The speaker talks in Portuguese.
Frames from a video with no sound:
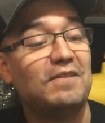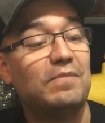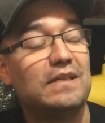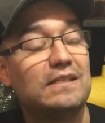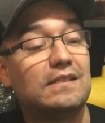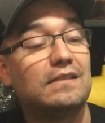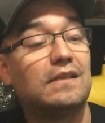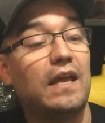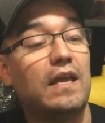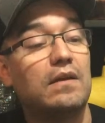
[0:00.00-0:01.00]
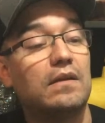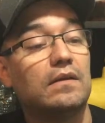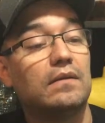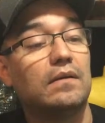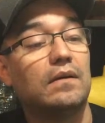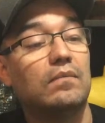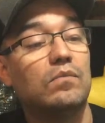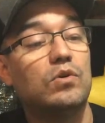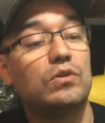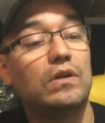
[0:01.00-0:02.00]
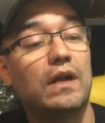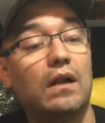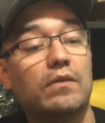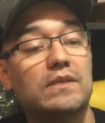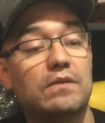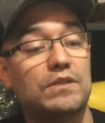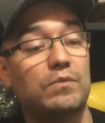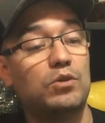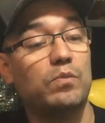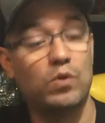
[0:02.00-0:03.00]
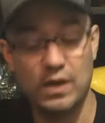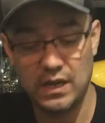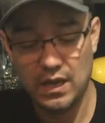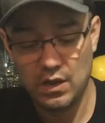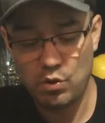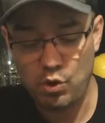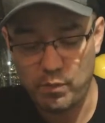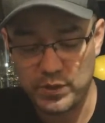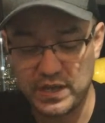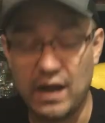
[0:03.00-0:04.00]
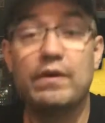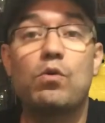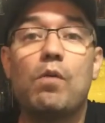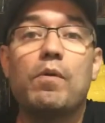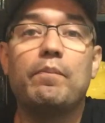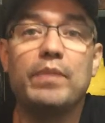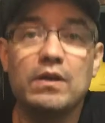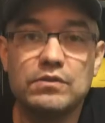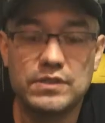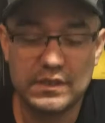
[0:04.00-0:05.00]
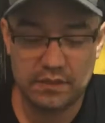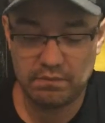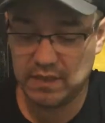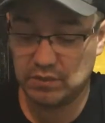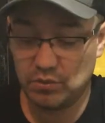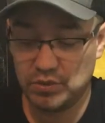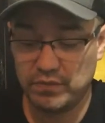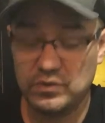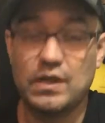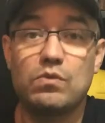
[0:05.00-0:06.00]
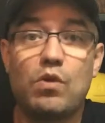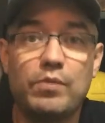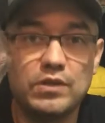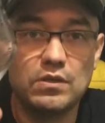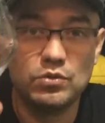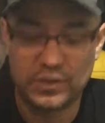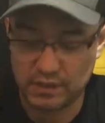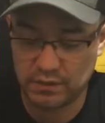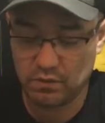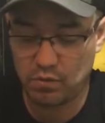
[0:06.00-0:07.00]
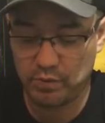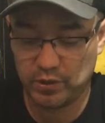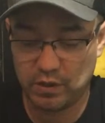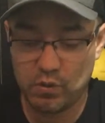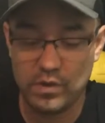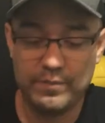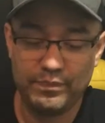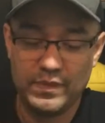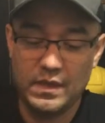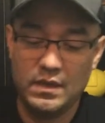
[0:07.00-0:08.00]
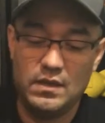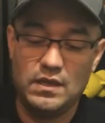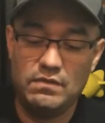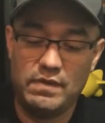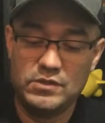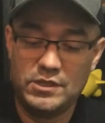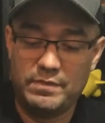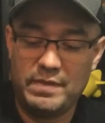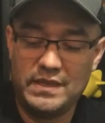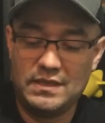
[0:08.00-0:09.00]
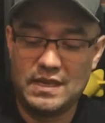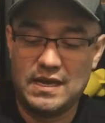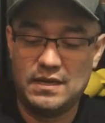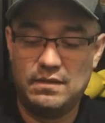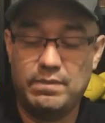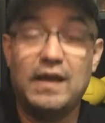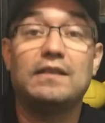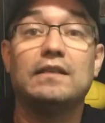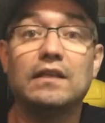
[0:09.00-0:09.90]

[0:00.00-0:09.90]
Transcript: mas é muito legal, é uma cerveja muito boa. O copo ideal é o copo Pilsen, mas hoje eu vou usar o copo de degustação, o copo Tecu, e vamos experimentar, para ter